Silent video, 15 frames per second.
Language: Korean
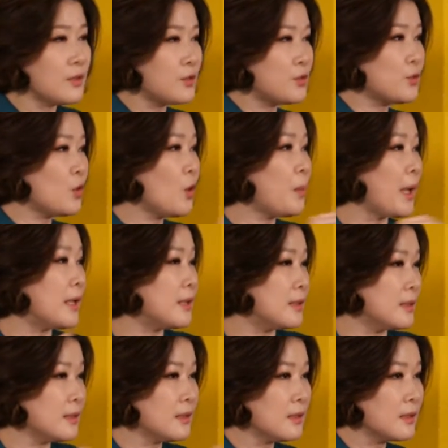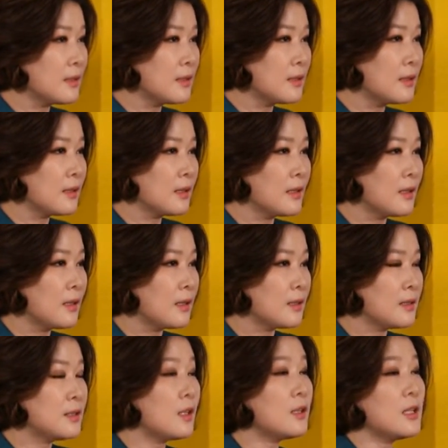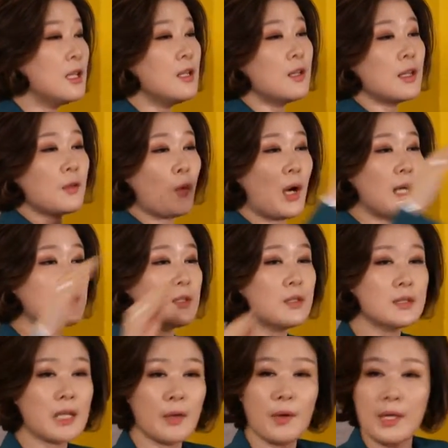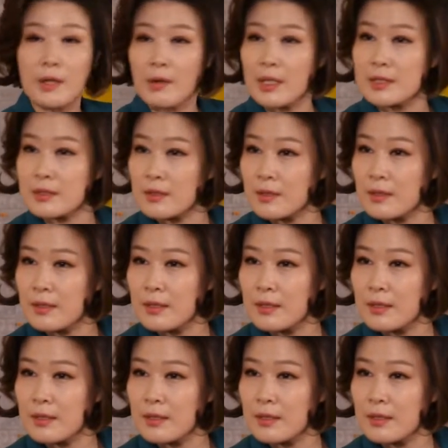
주고받는 그런 일련의 과정을 대화라고 하죠.